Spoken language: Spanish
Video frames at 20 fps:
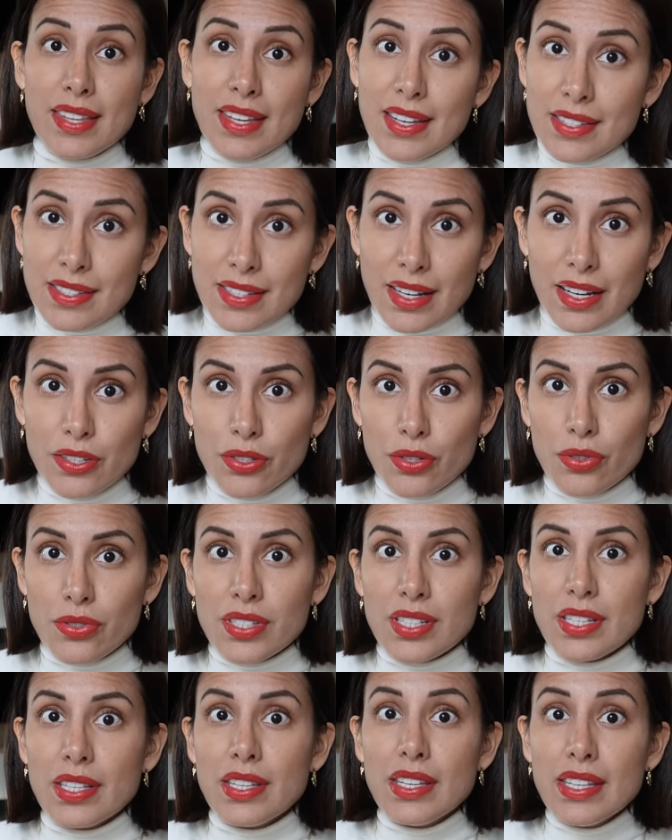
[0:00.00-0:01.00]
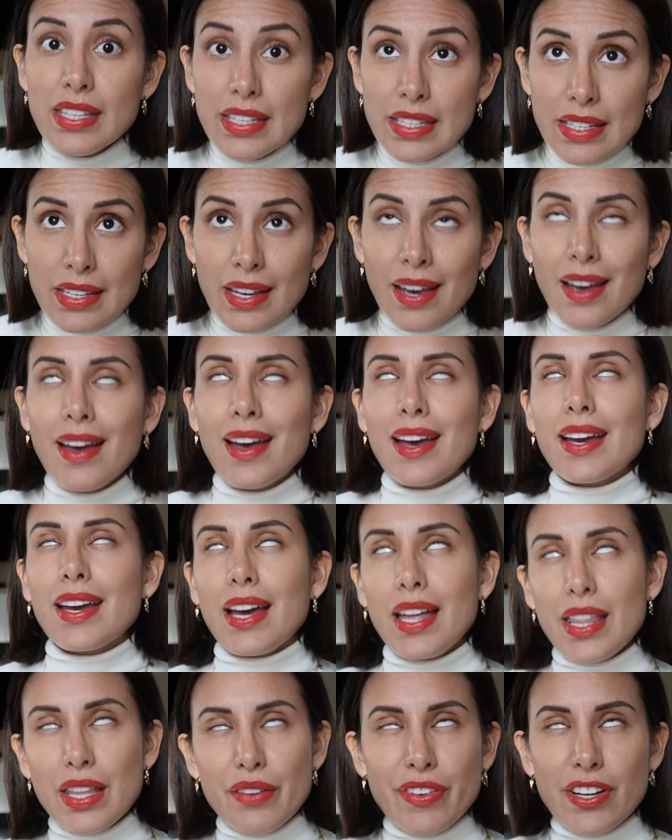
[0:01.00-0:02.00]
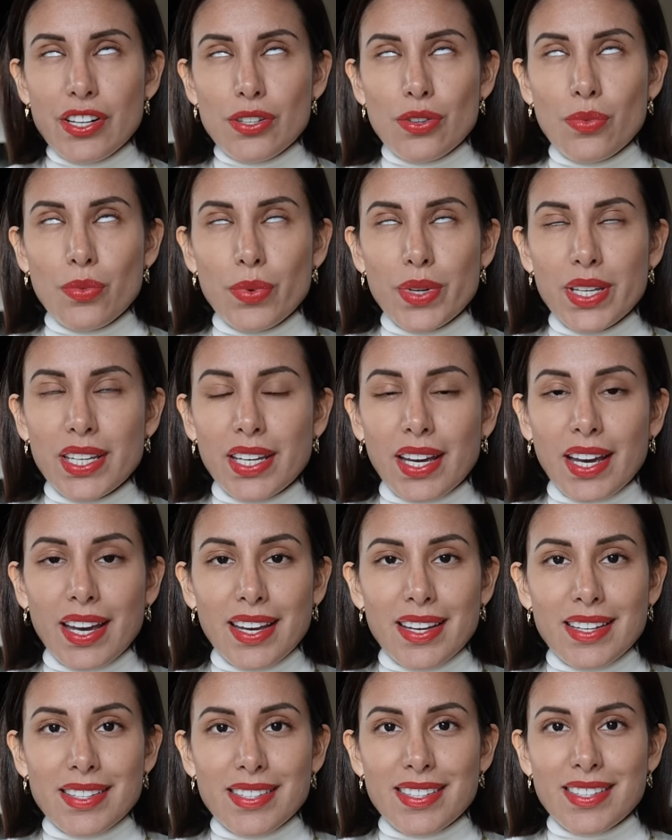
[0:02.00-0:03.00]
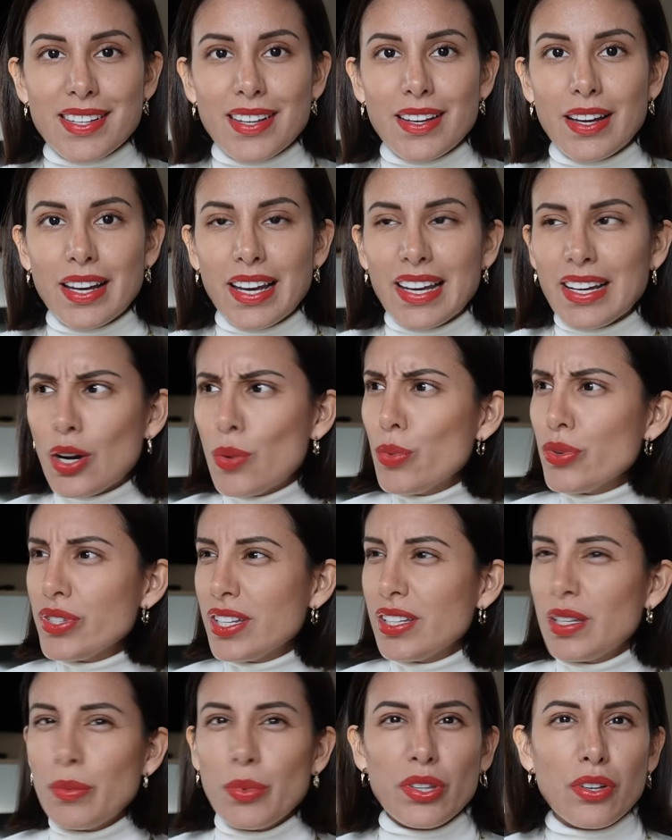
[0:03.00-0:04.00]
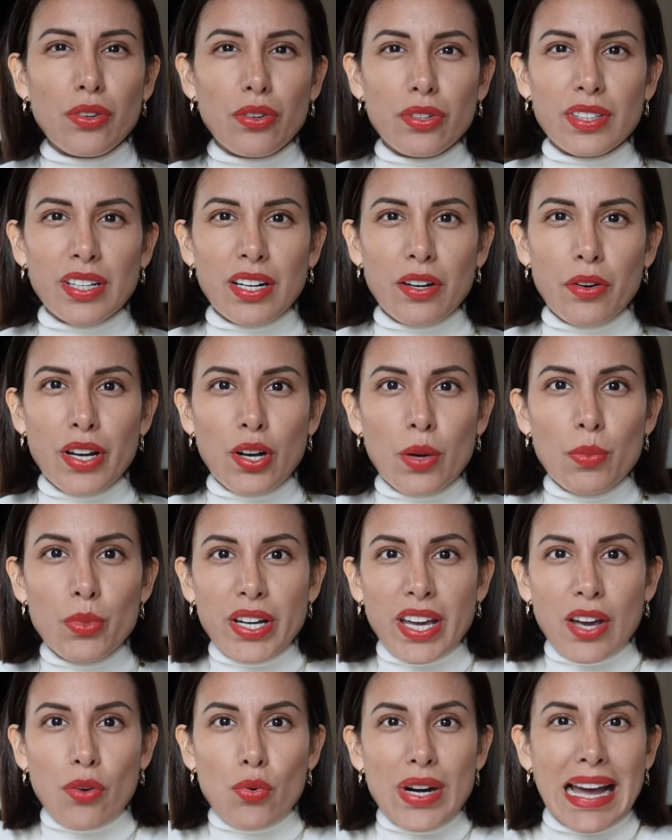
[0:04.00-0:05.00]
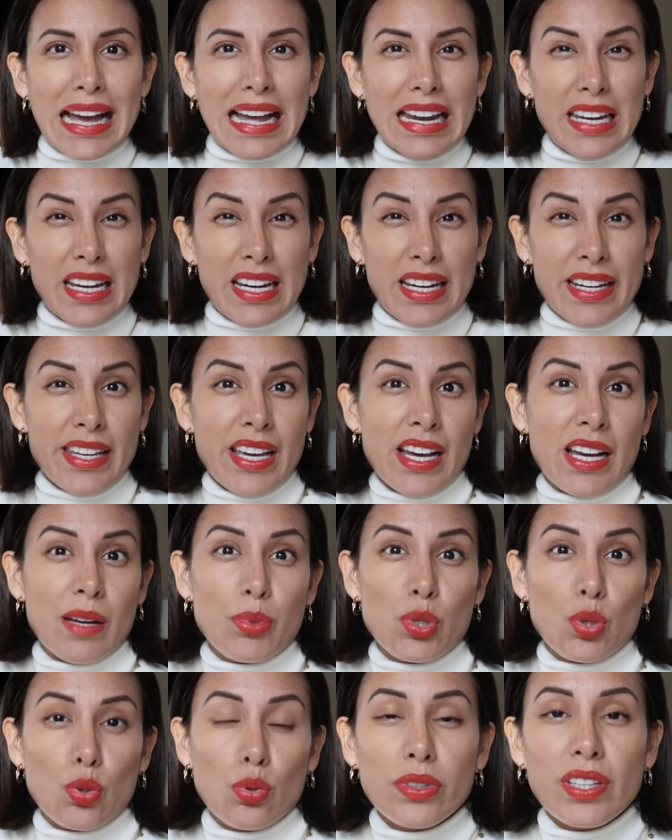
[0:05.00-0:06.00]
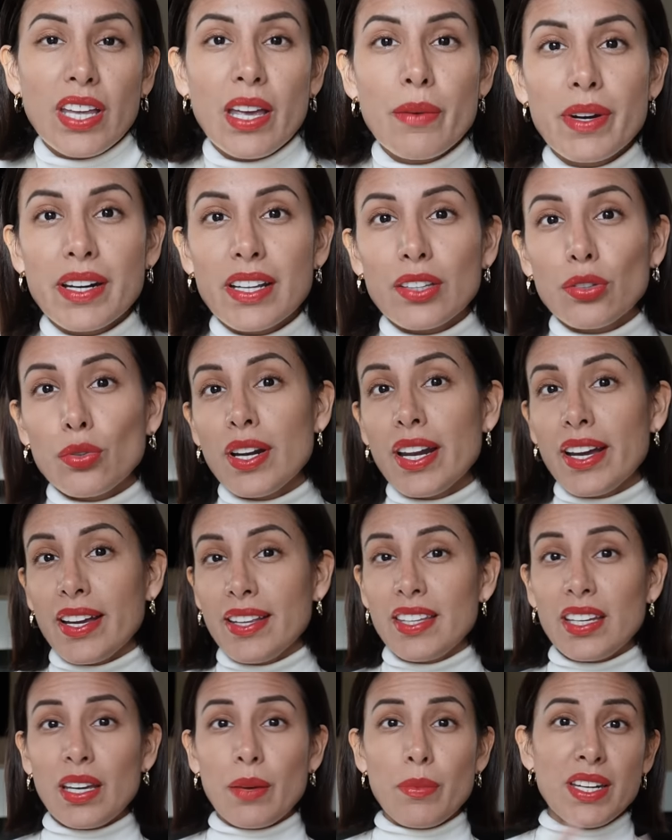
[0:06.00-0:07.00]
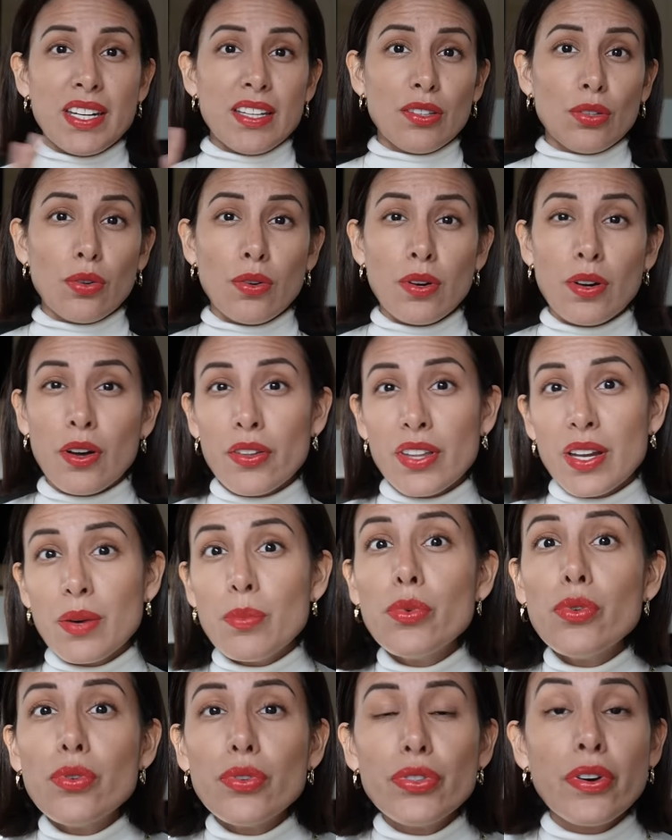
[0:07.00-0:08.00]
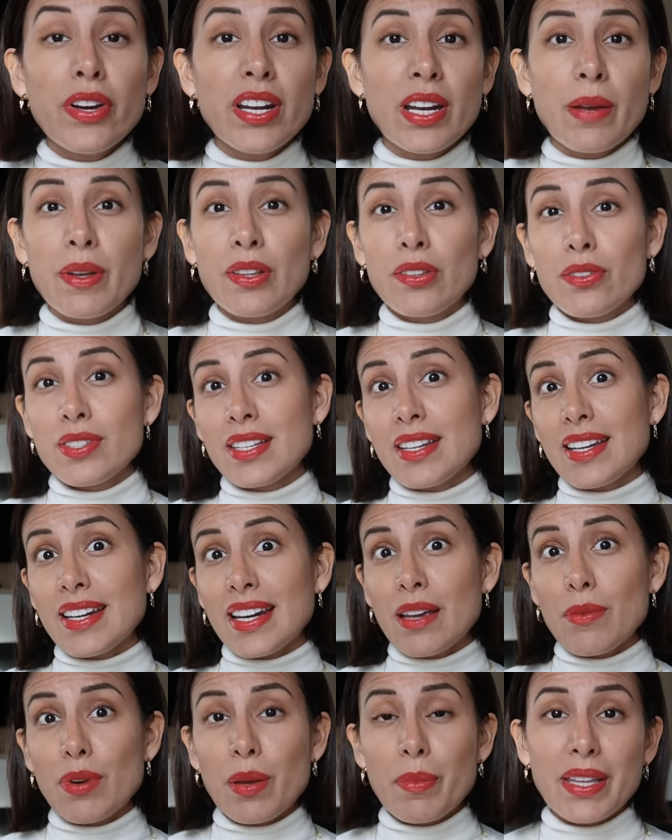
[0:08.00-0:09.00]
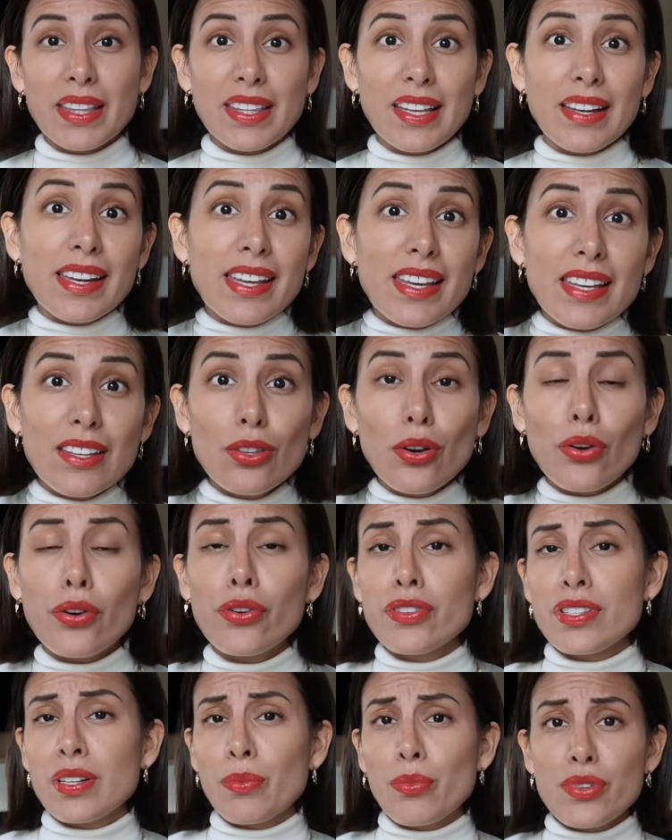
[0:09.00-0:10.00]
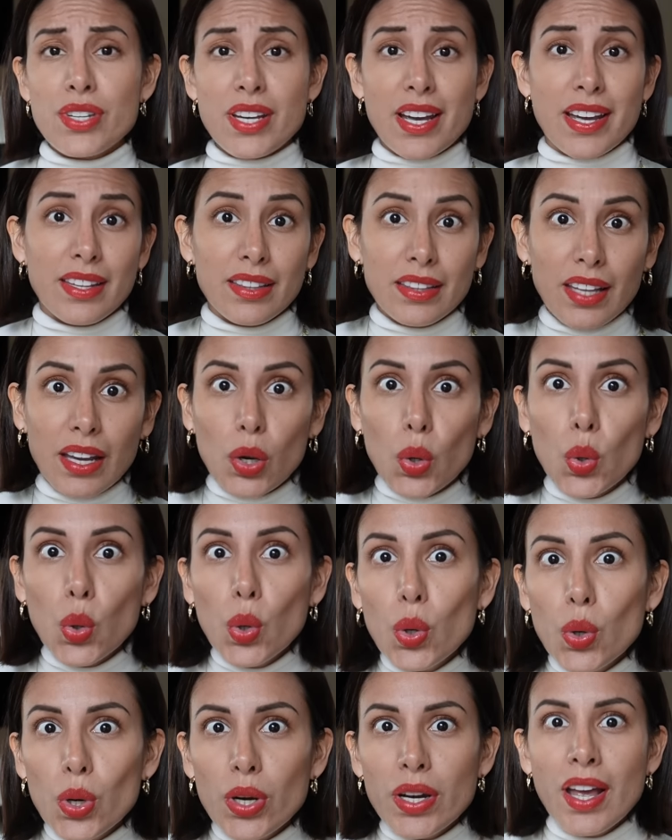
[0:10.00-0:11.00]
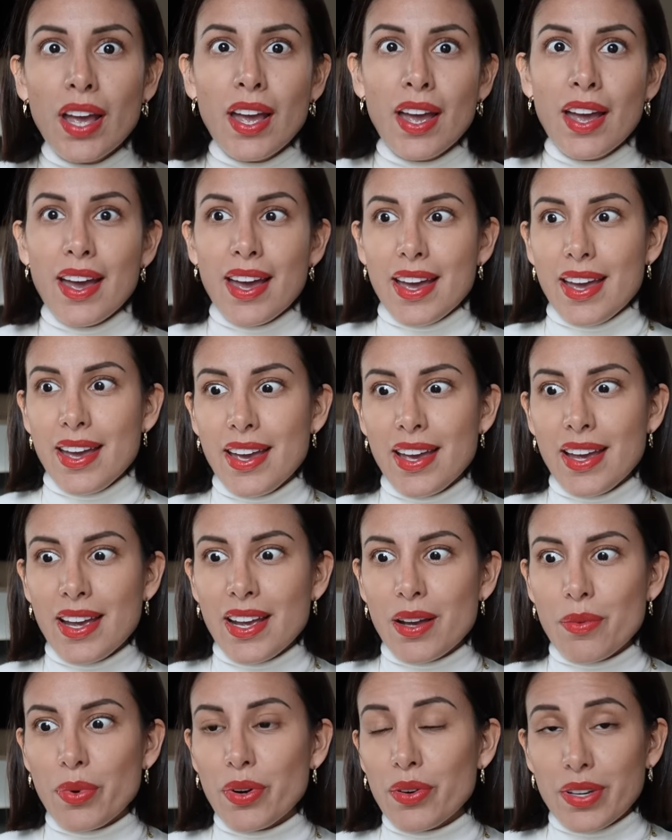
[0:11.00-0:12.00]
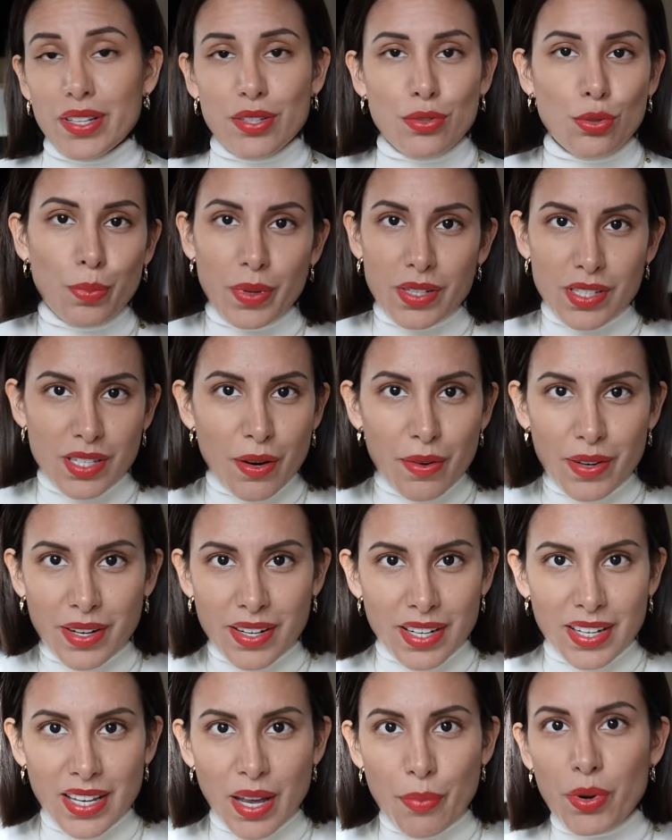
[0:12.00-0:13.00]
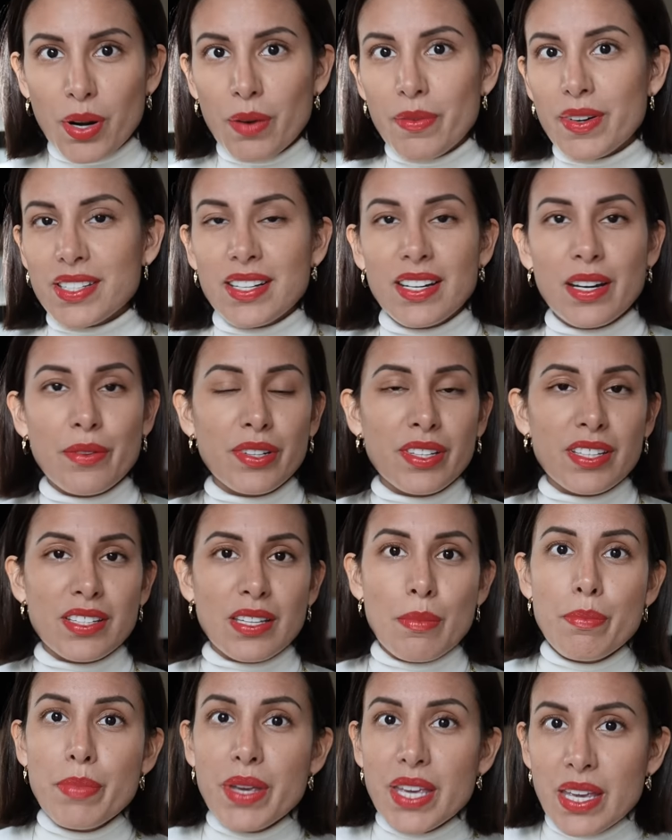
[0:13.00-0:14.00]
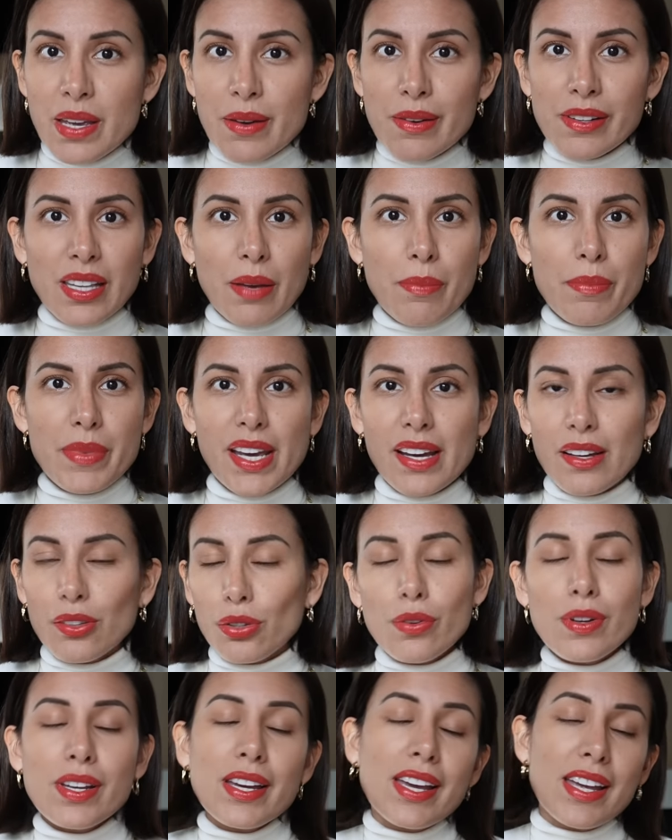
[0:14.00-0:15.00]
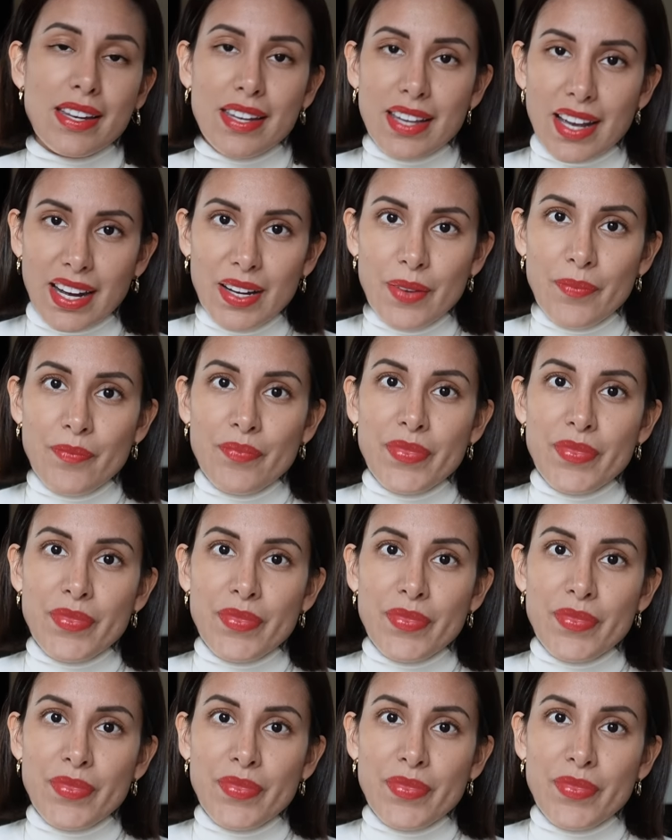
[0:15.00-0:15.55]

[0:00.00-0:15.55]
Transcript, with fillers: 10 años y cada Fashion Week es, es como un sentimiento encontrado, es como que una alegría absoluta de ver a toda la gente que viene de todos lados del mundo, ir a eventos increíblemente lindos, conocer mucha gente cool, eh, bueno, es súper chévere en realidad poder ver celebrities en vivo también, todo es genial,